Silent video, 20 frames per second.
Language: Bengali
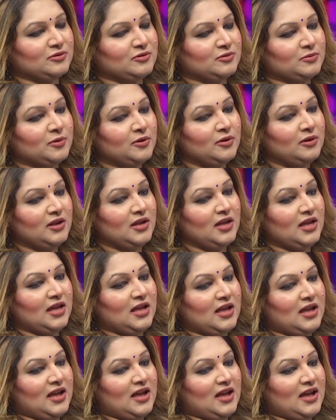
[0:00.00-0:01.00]
করব
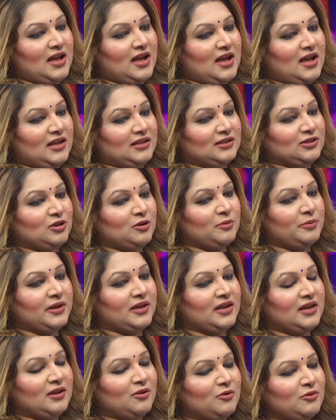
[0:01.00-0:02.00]
তবে
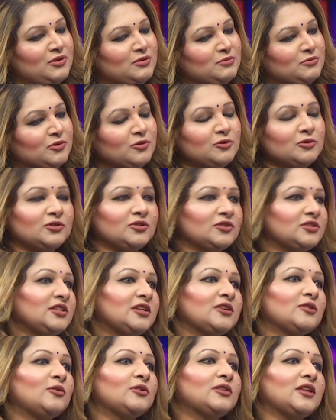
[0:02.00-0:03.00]
ওই
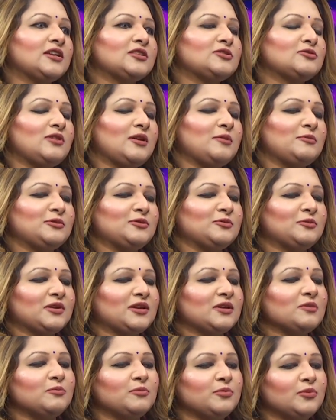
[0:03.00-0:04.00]
মুহূর্তটার কথা আসলে আমি
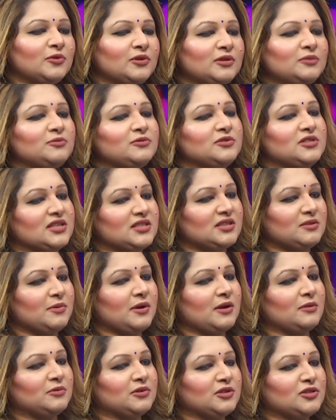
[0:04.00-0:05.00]
তোমাকে বলে বোঝাতে
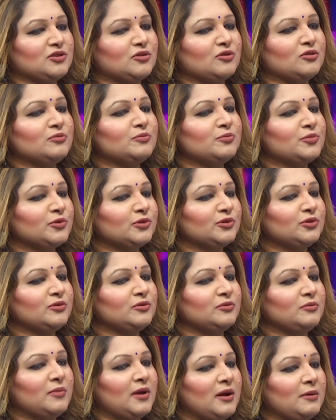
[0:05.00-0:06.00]
পারবো না যখন প্রথম
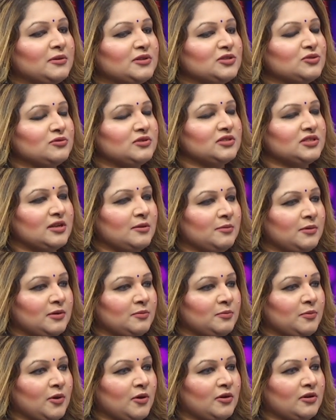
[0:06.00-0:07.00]
বাবা চলে যাবার
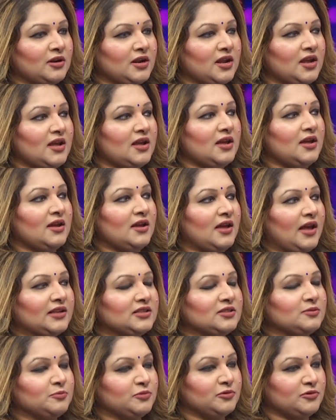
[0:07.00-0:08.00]
পর
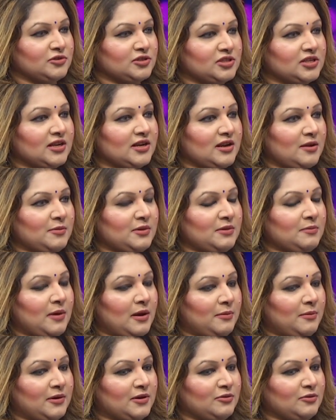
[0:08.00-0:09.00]
একটা পুরস্কার আমি
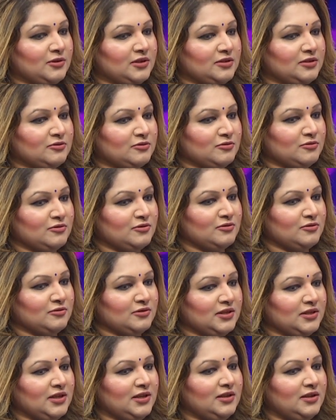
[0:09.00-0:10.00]
বাবার হয়ে গ্রহণ
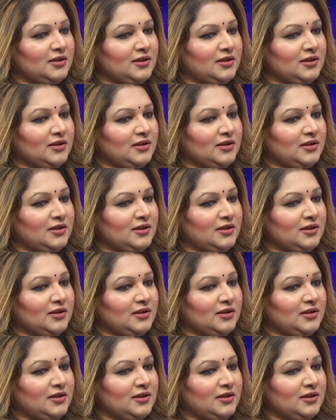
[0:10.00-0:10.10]
করি